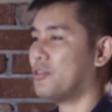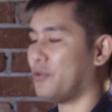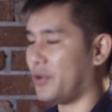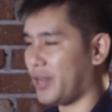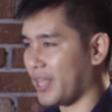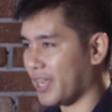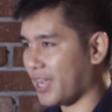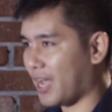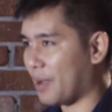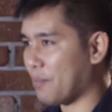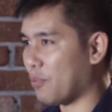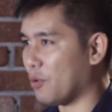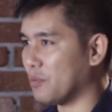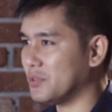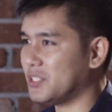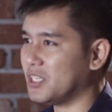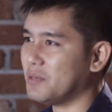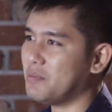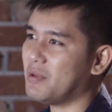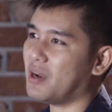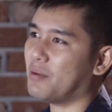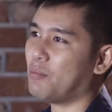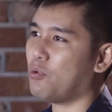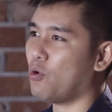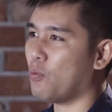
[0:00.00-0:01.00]
สวัสดีครับ ผม
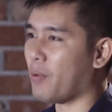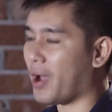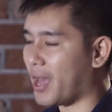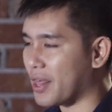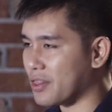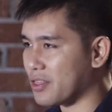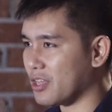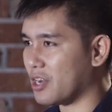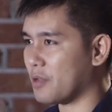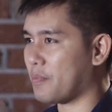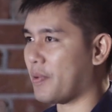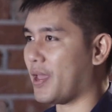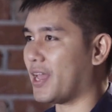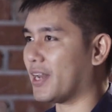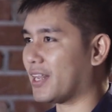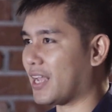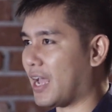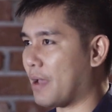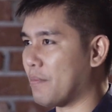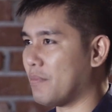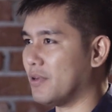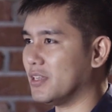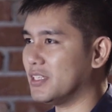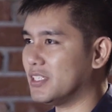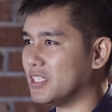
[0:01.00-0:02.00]
ชื่อเมืองภูมิหันสิริเพชรค
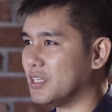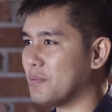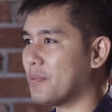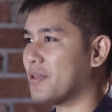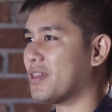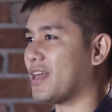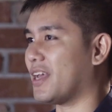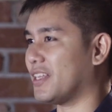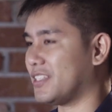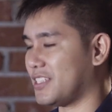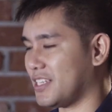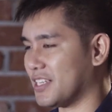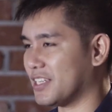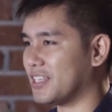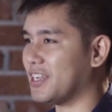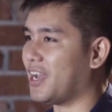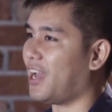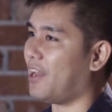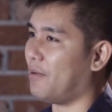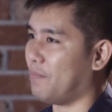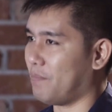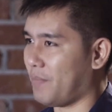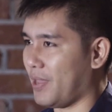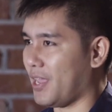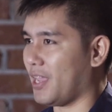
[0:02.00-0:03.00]
รับหรือชื่อภาษาจีนคือ
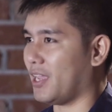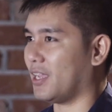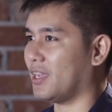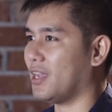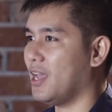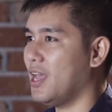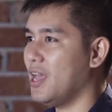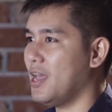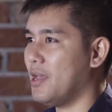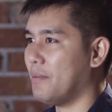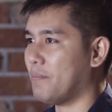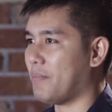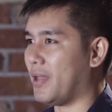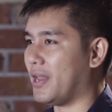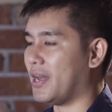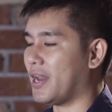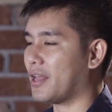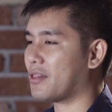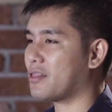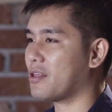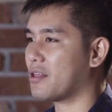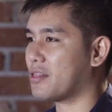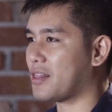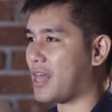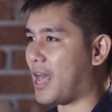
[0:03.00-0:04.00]
หันปิง เป็น
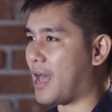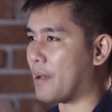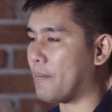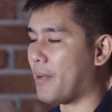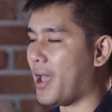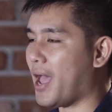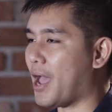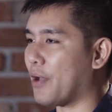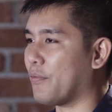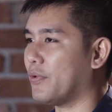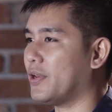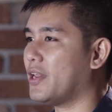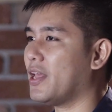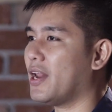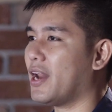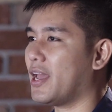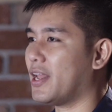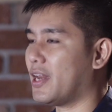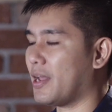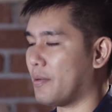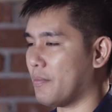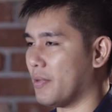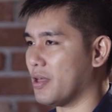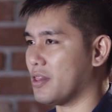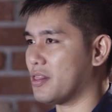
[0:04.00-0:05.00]
นักศึกษามหาวิทยาลั
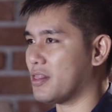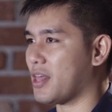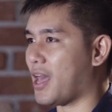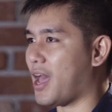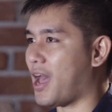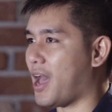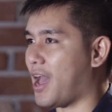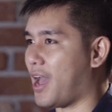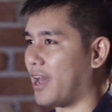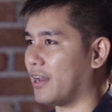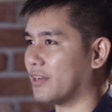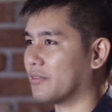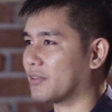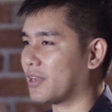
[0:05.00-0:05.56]
ยธรรมศาสต